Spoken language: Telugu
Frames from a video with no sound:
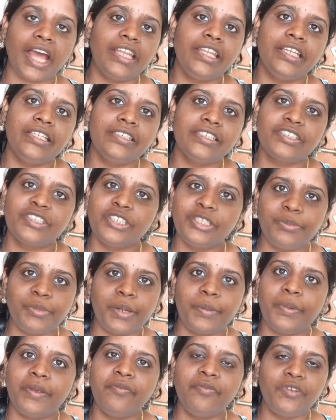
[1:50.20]
అదేం చేస్తుంది
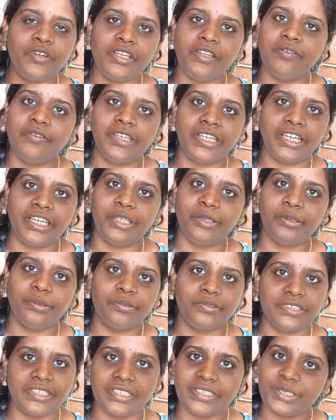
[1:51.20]
మనం ఏం ఫుడ్
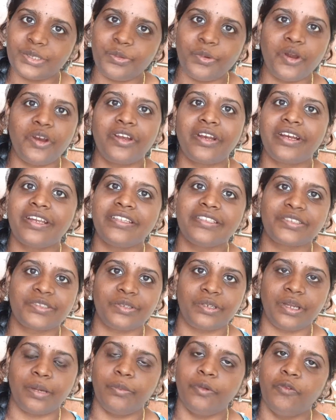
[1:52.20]
ఇవ్వట్లేదు జస్ట్ వాటరే
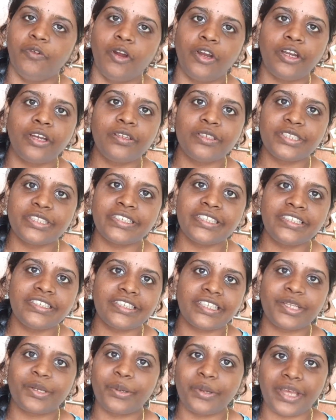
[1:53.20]
ఇస్తున్నాము వాటర్ వచ్చేసి
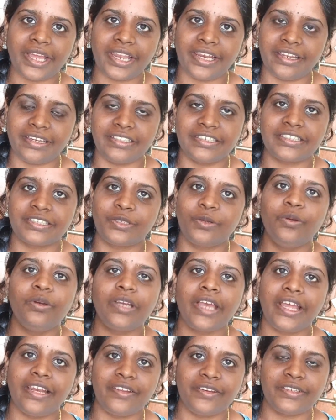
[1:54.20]
జీరో క్యాలరీస్ నో
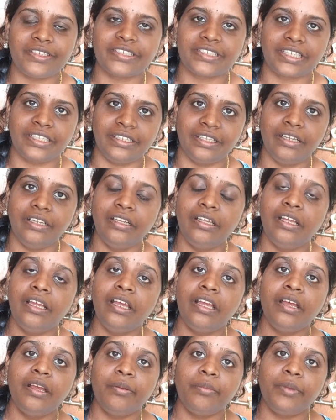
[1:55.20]
క్యాలరీస్ కదా
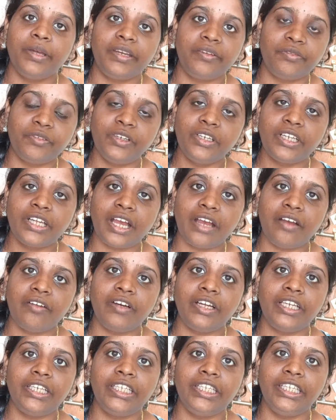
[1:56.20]
మరి ఫుడ్
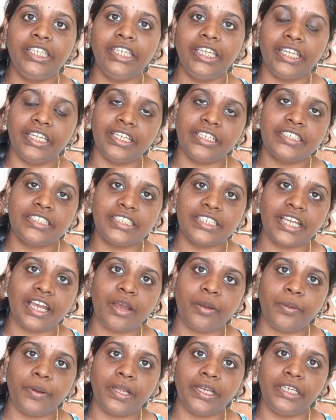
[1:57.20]
కావాలి ఎనర్జీ
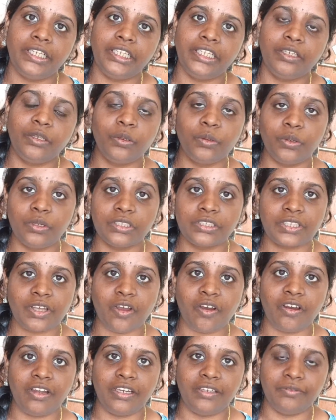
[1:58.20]
కావాలి గ్లూకోజ్
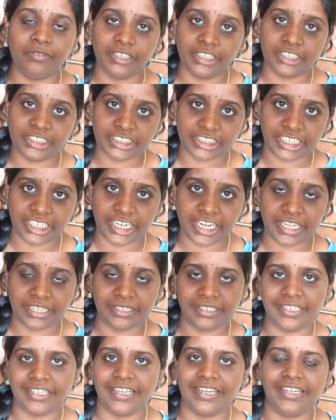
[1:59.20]
కావాలి వర్క్
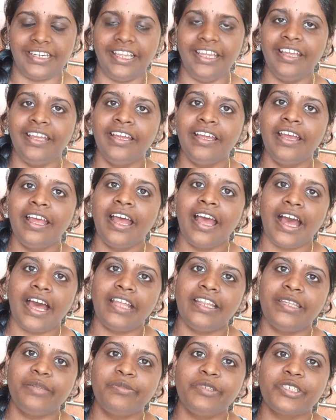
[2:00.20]
చేయడానికి అంటే
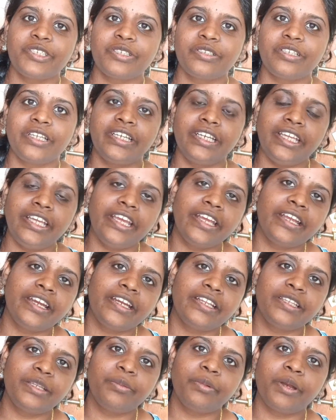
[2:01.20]
అదేం చేస్తుందంటే
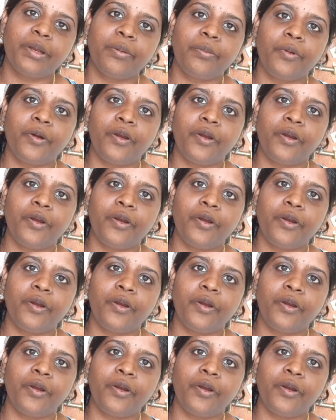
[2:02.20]
ఎక్కడైతే మన